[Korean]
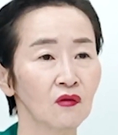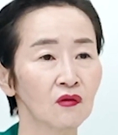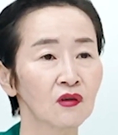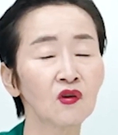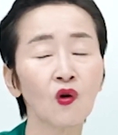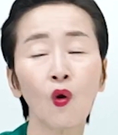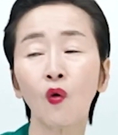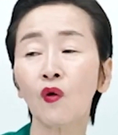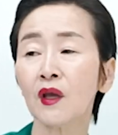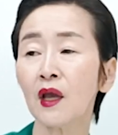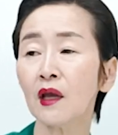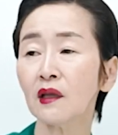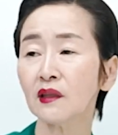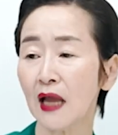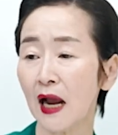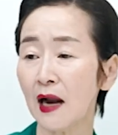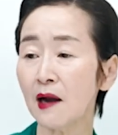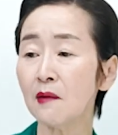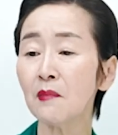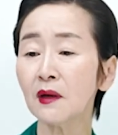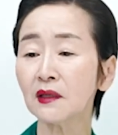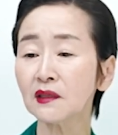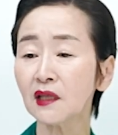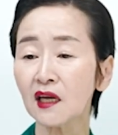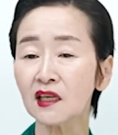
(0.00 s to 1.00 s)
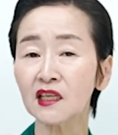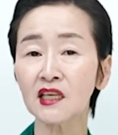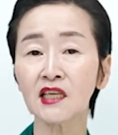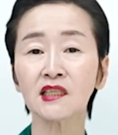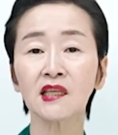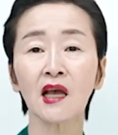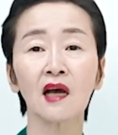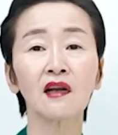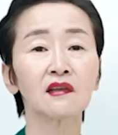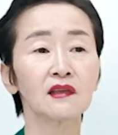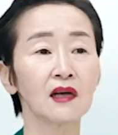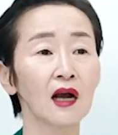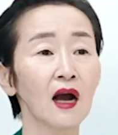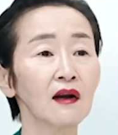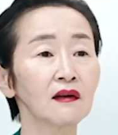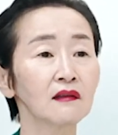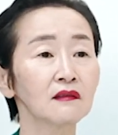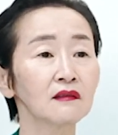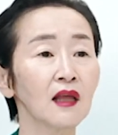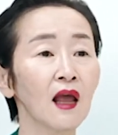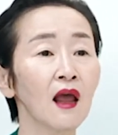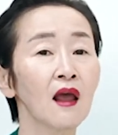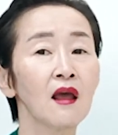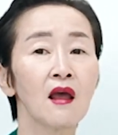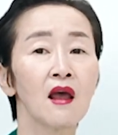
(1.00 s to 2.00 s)
그렇게 날마다 기사를
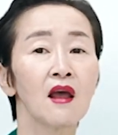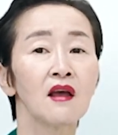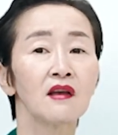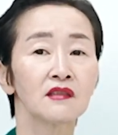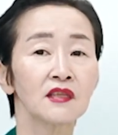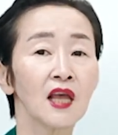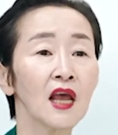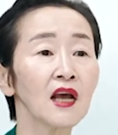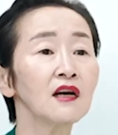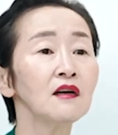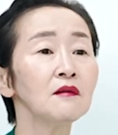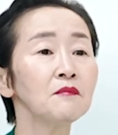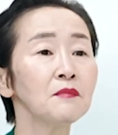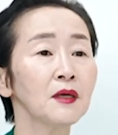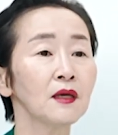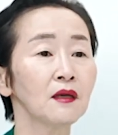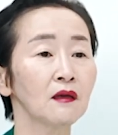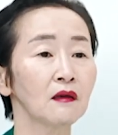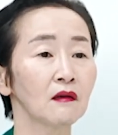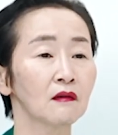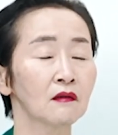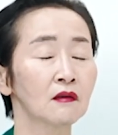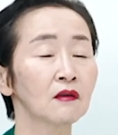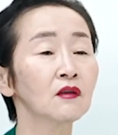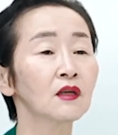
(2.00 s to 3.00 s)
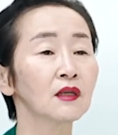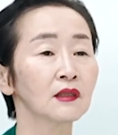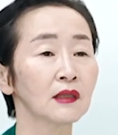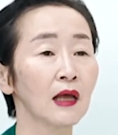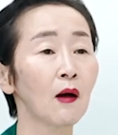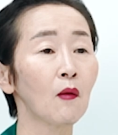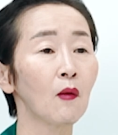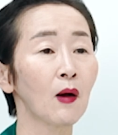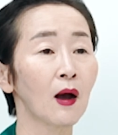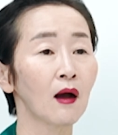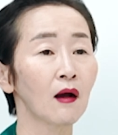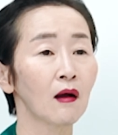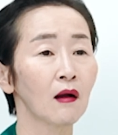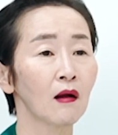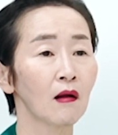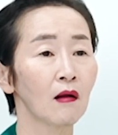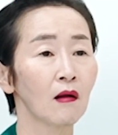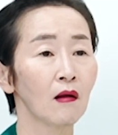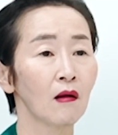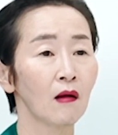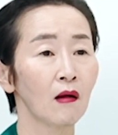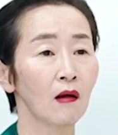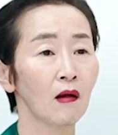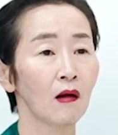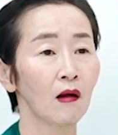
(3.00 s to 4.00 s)
까는데 세금이 그렇게 나와.
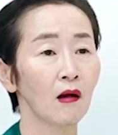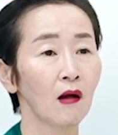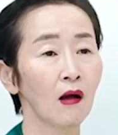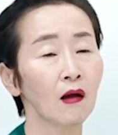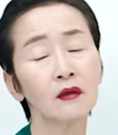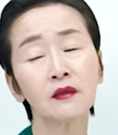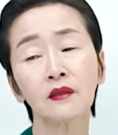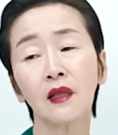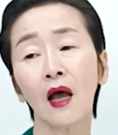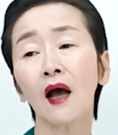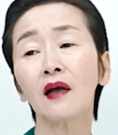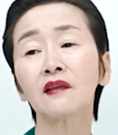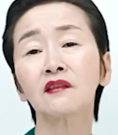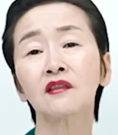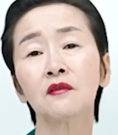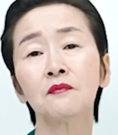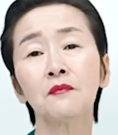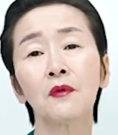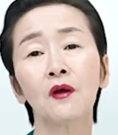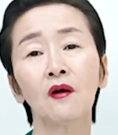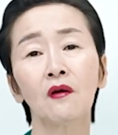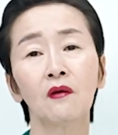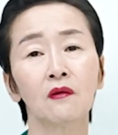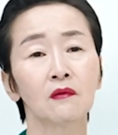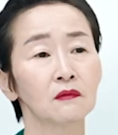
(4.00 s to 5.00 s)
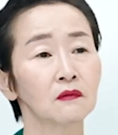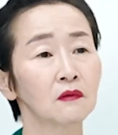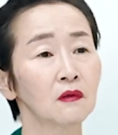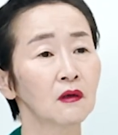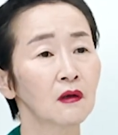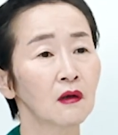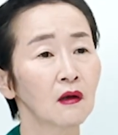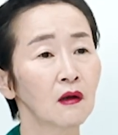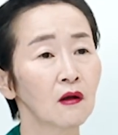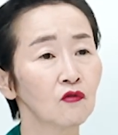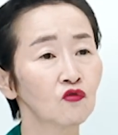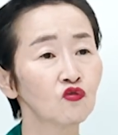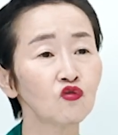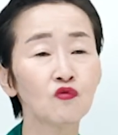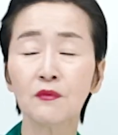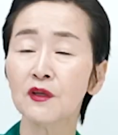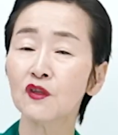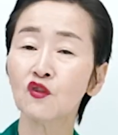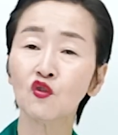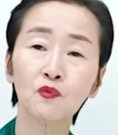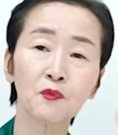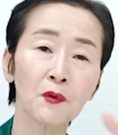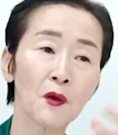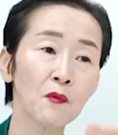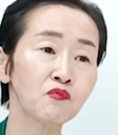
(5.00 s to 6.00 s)
아니 나 같으면
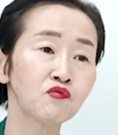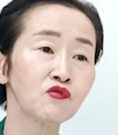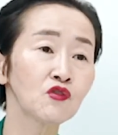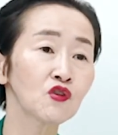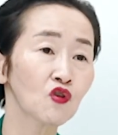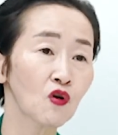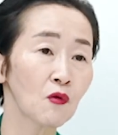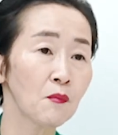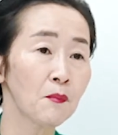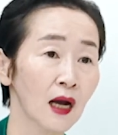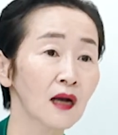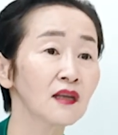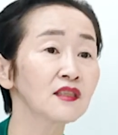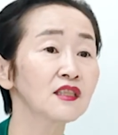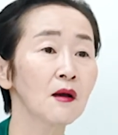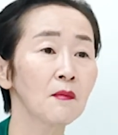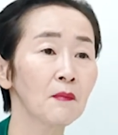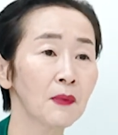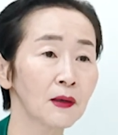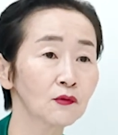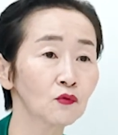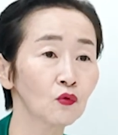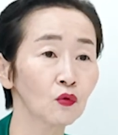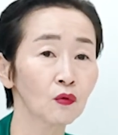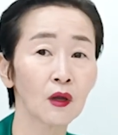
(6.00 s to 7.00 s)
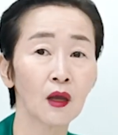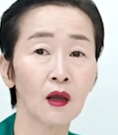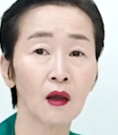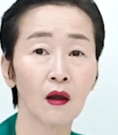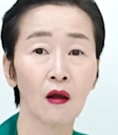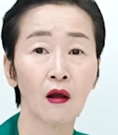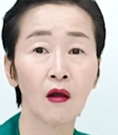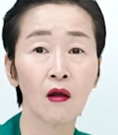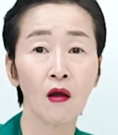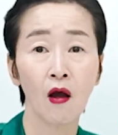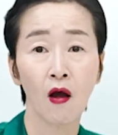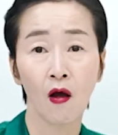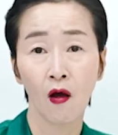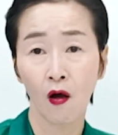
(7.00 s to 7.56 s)
국민투표 부의권 당장 발동해.